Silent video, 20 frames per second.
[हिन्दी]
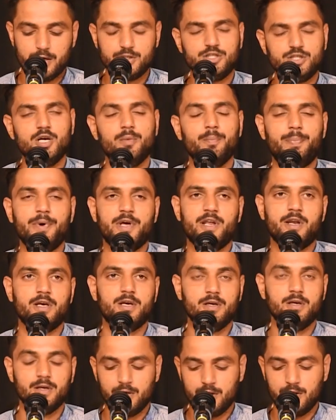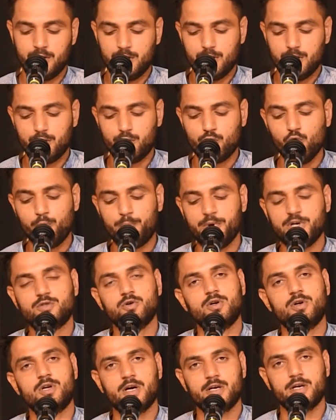जिसम पे नहीं रूह पे
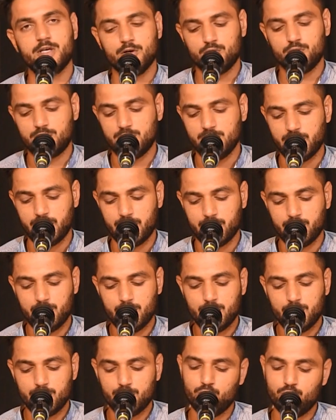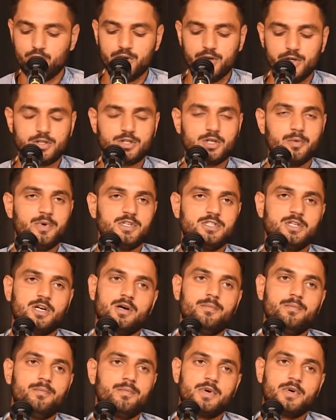चोट लगी होती है यूं ही इश्क में
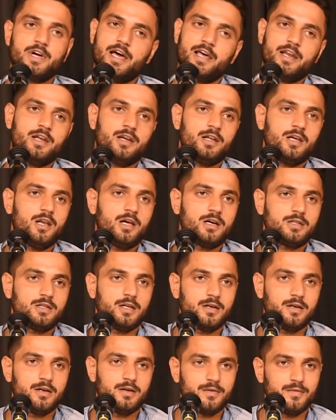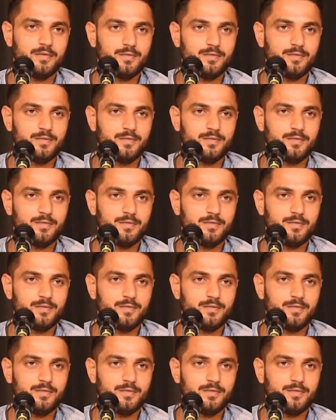जख्म गहरे नहीं लगते